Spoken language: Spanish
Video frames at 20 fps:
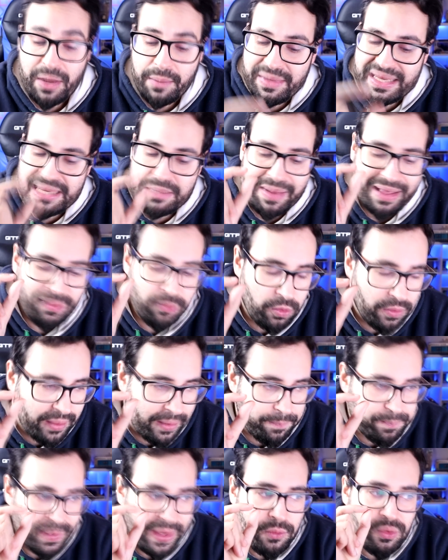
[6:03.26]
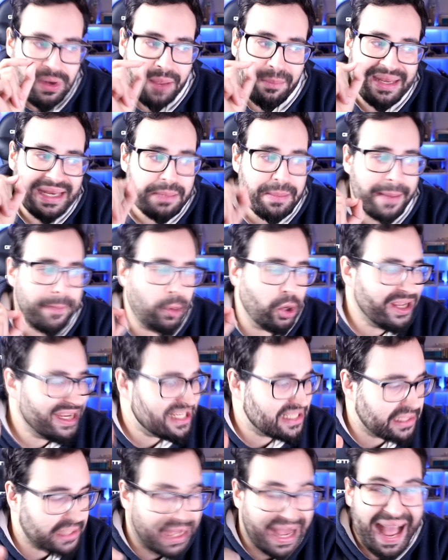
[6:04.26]
una mínima duda, hay una mínima
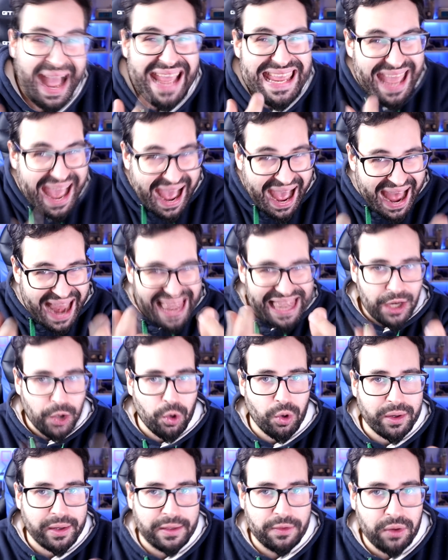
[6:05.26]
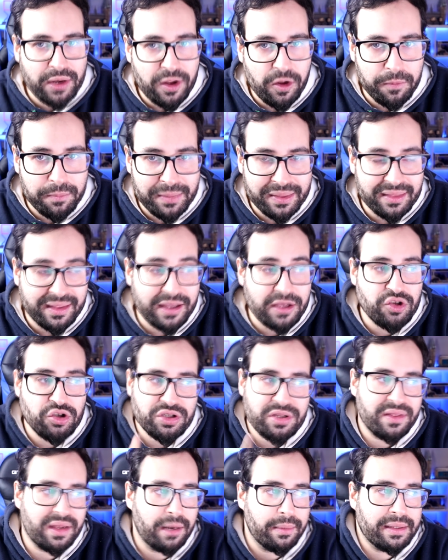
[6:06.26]
molestia, hay algo que no le convenzca, yo
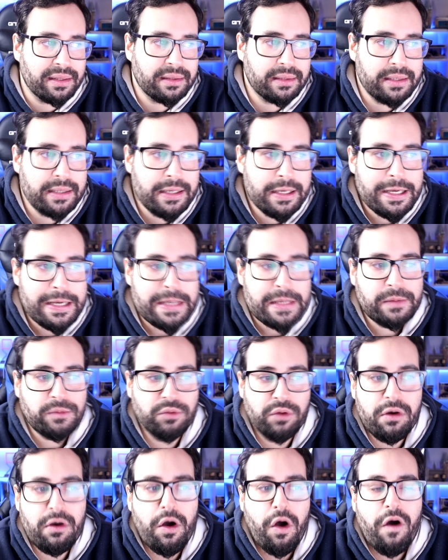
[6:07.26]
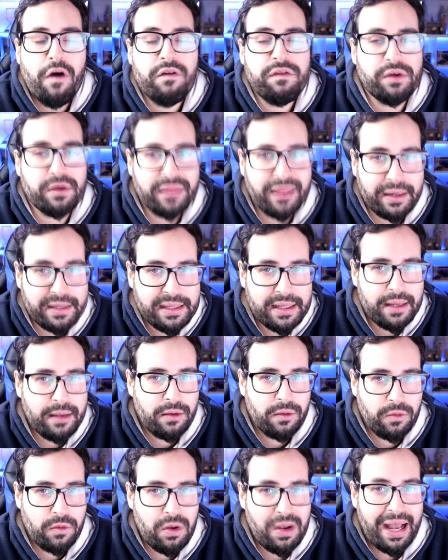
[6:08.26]
sinceramente no
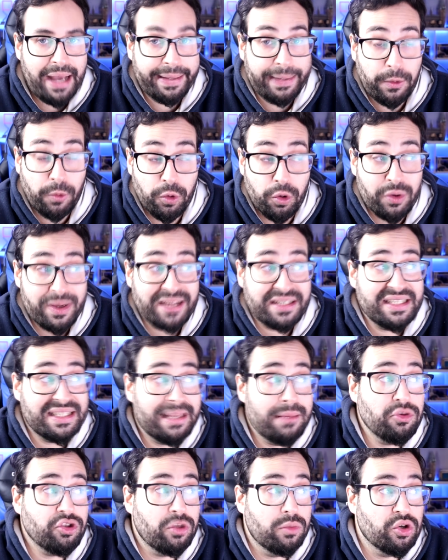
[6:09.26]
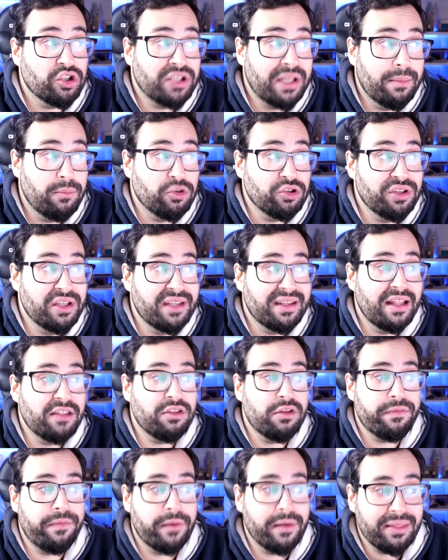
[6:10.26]
forzaría con Araujo, que así estamos como estamos, de
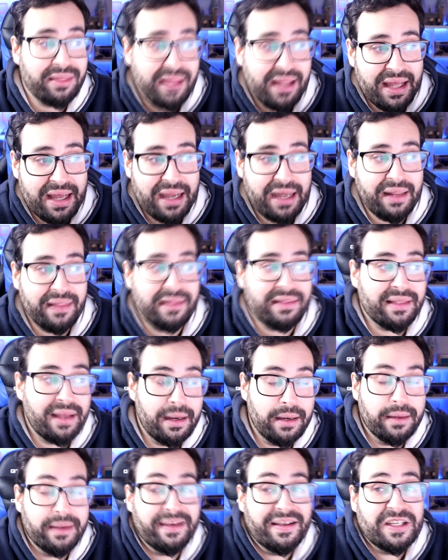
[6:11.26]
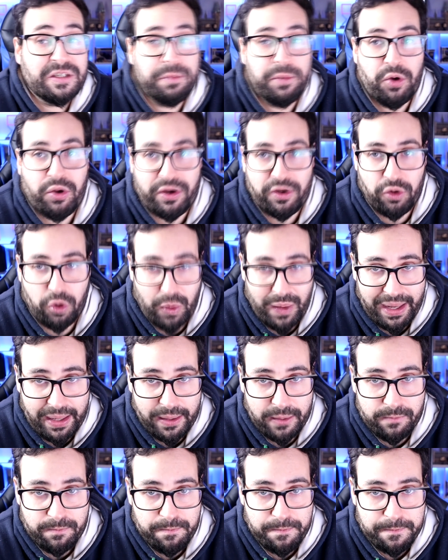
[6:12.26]
tanto forzar, de tal. Espero que no lo
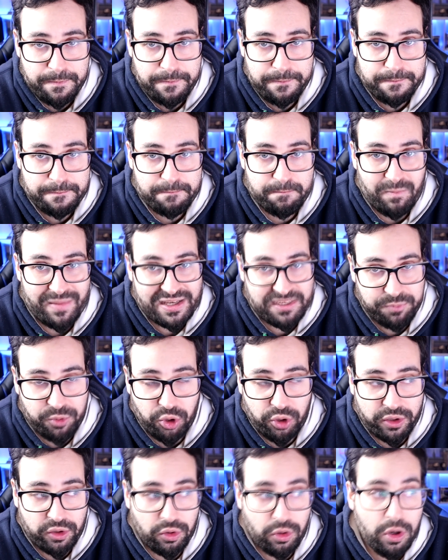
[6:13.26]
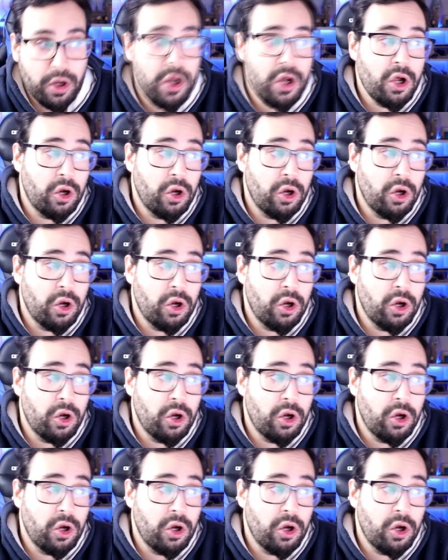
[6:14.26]
haga. Espero que no.